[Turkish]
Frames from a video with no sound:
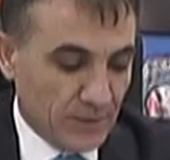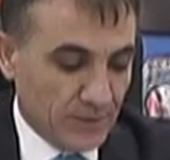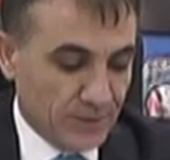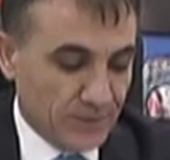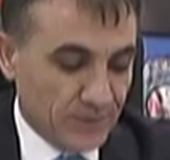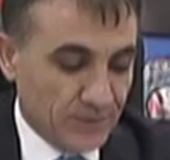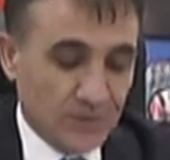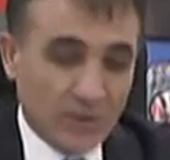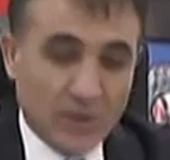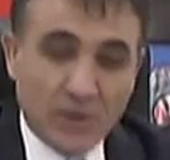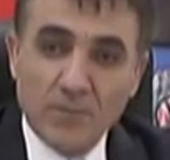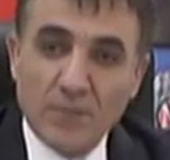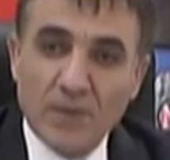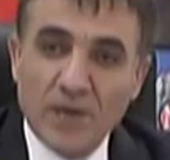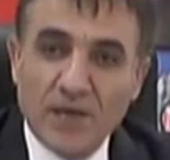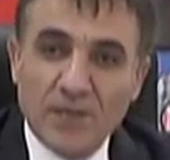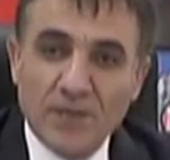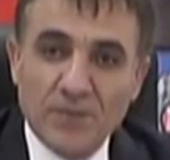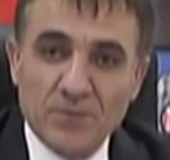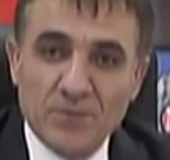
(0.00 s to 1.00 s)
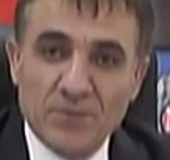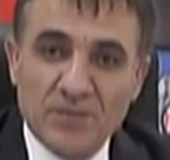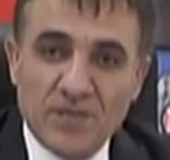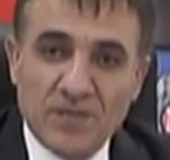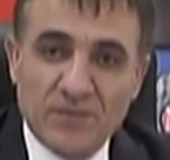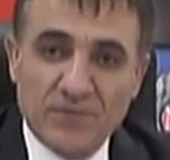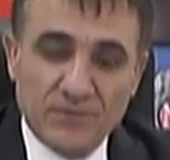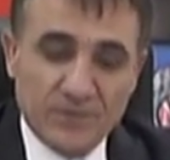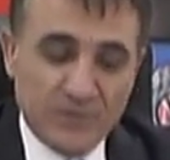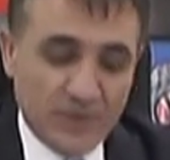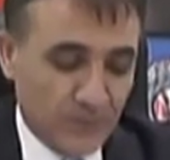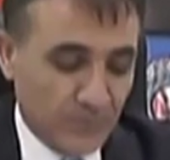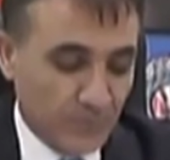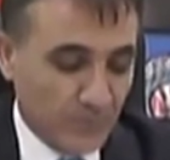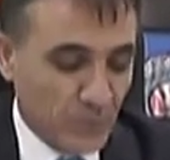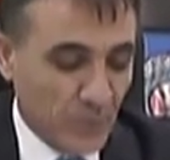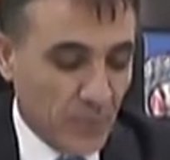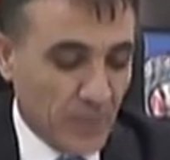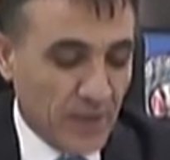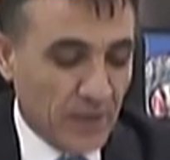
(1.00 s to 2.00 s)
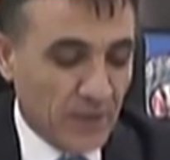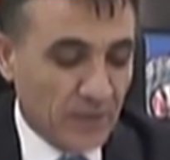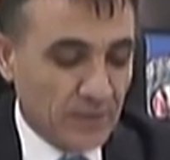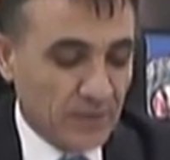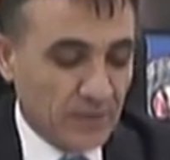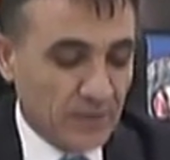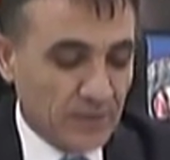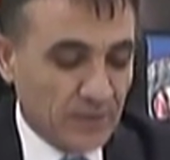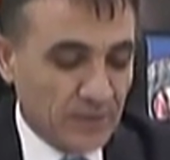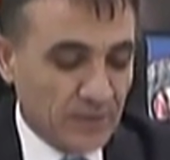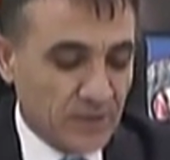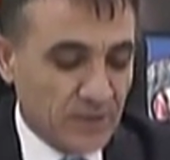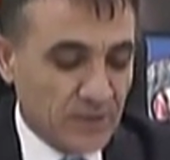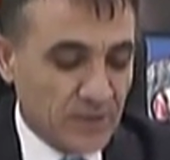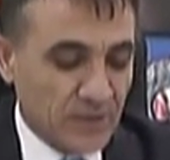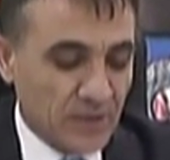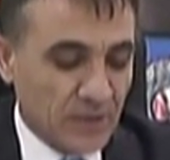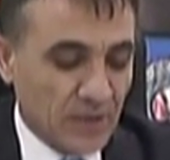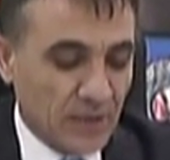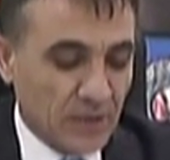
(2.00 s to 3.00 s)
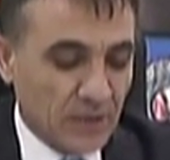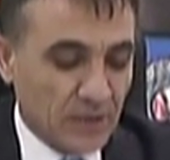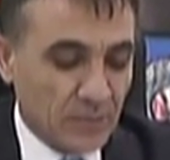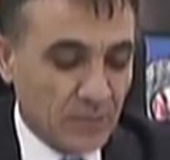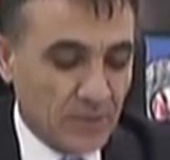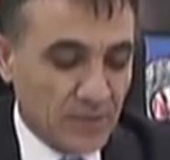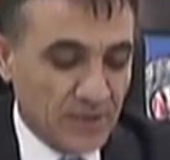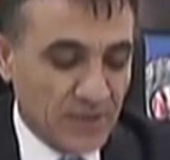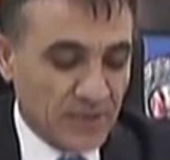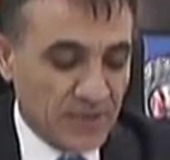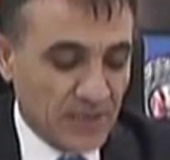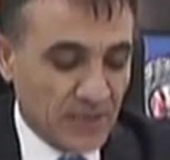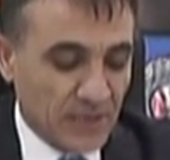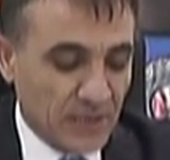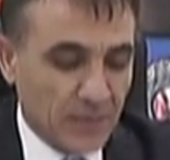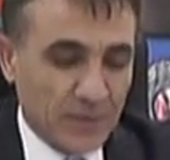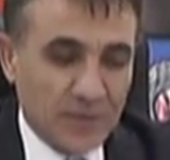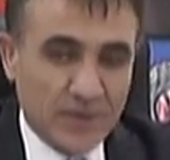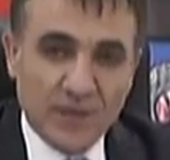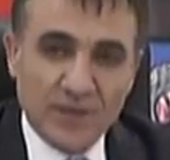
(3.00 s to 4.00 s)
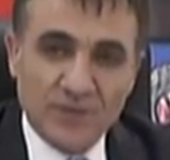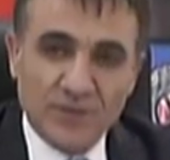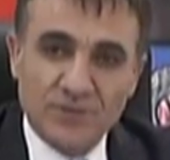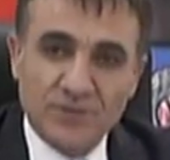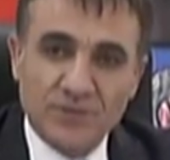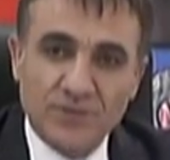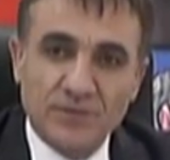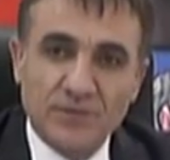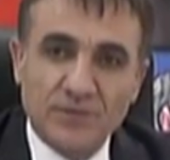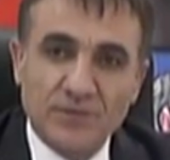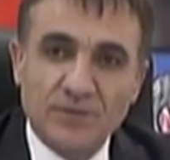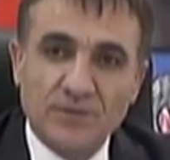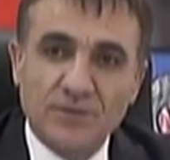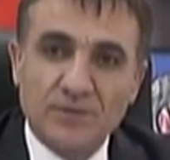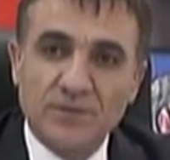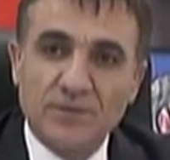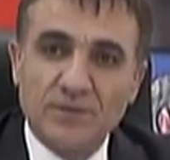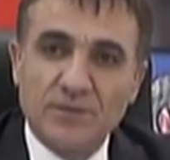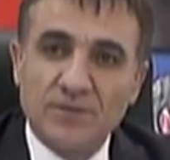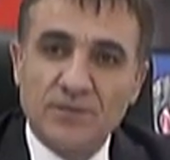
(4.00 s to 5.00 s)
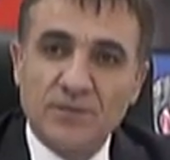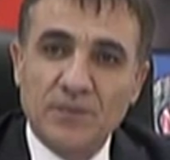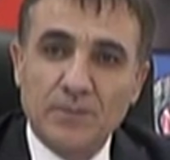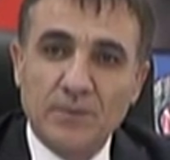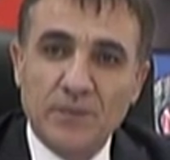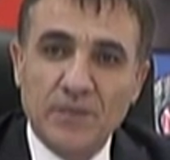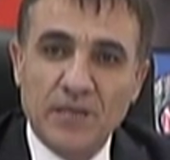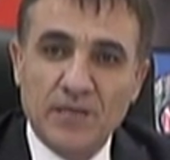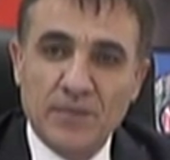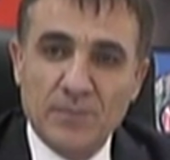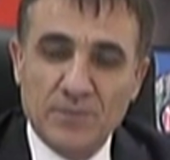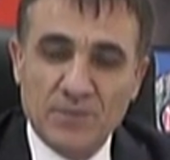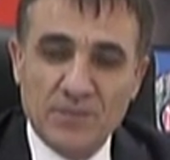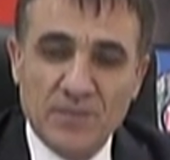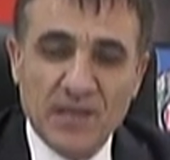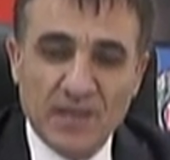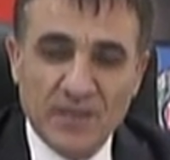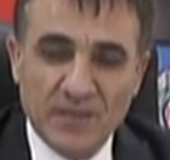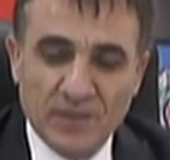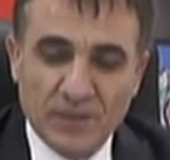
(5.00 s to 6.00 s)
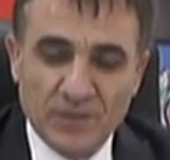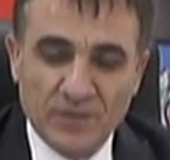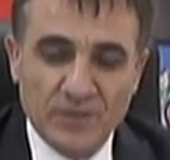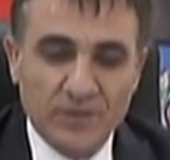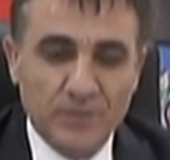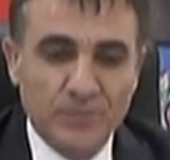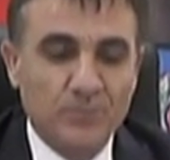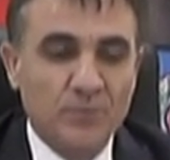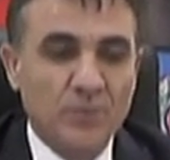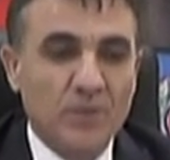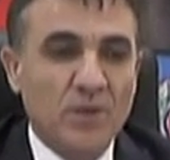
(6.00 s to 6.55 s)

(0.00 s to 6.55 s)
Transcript: Ee, Tarım Bakanlığımız tarafından e, Kırsal Kalkınma Destekleme'ne ait e, tebliğlerimiz yayınlandı.